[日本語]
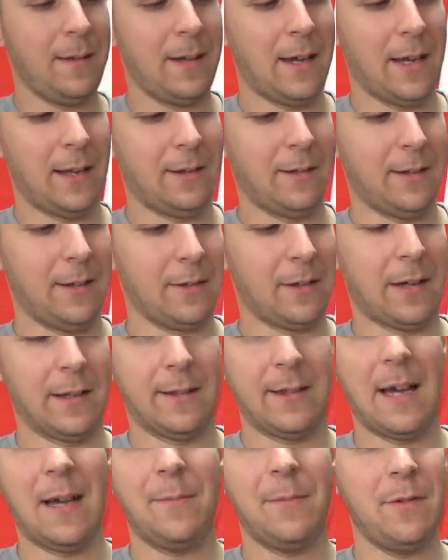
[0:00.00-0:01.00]
えーと、と
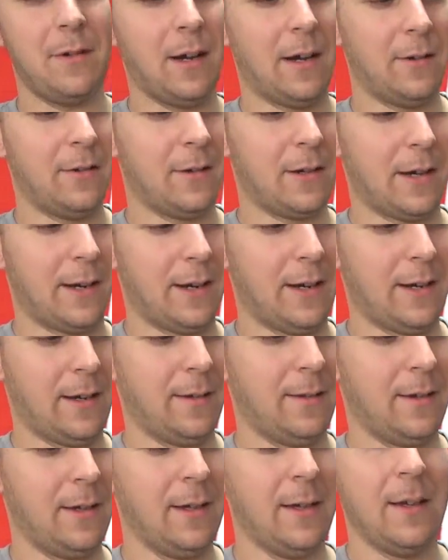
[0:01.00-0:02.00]
タブがあるか
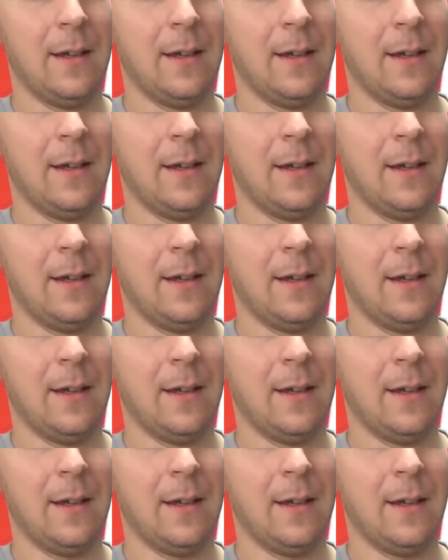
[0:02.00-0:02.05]
ら